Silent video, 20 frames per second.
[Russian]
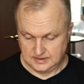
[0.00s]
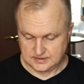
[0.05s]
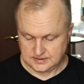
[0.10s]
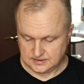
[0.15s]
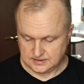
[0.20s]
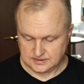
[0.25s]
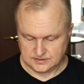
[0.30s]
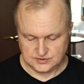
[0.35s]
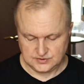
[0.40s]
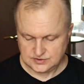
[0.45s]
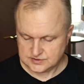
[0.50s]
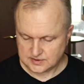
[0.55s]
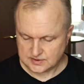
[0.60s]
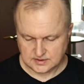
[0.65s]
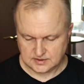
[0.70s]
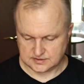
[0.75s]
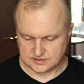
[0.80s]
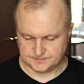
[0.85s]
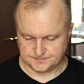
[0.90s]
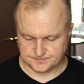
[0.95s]
Это не
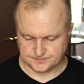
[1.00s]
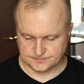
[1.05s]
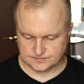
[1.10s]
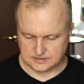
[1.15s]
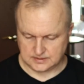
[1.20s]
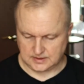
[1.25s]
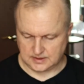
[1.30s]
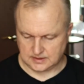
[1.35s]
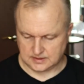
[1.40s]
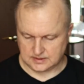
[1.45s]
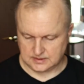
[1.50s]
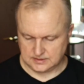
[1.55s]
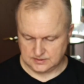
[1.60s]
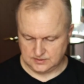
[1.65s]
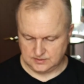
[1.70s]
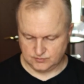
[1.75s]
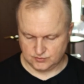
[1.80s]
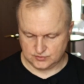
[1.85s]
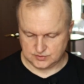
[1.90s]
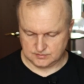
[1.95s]
сарказм. Так,
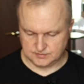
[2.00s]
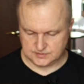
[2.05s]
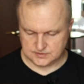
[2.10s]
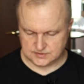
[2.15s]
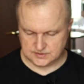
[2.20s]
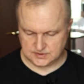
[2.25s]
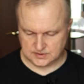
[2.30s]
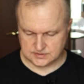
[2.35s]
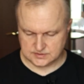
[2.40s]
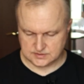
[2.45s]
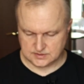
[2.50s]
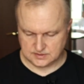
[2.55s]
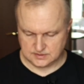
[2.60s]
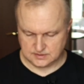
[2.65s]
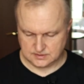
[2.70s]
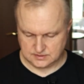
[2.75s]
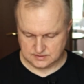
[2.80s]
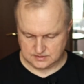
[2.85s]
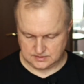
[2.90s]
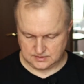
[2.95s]
не будем сейчас.
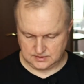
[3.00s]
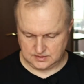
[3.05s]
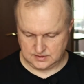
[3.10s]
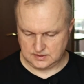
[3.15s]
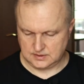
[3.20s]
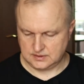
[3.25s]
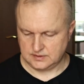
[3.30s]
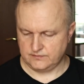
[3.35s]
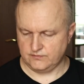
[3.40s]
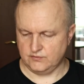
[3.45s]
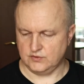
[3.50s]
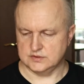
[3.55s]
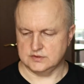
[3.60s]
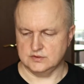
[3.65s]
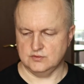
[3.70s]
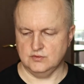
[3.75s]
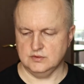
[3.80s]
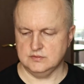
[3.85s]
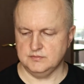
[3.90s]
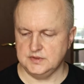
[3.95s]
И
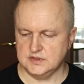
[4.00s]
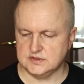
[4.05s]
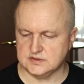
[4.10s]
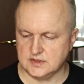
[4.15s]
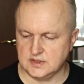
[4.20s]
вот, он мне